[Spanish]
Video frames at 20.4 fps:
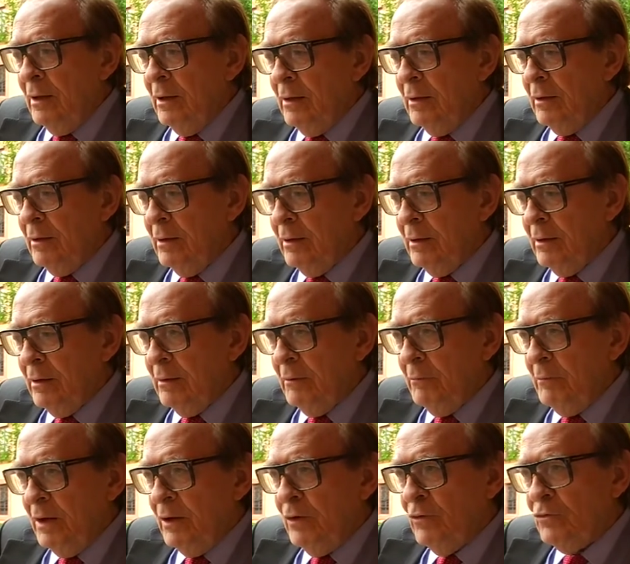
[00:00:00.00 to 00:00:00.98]
eh,
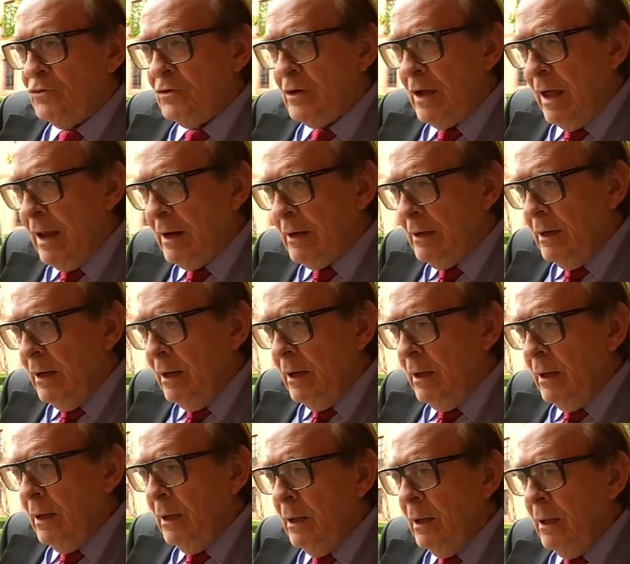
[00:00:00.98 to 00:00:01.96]
menos
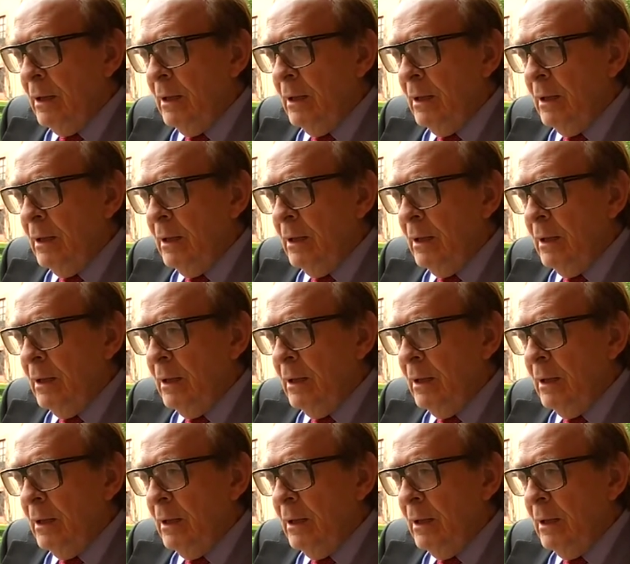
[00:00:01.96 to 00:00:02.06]
carne,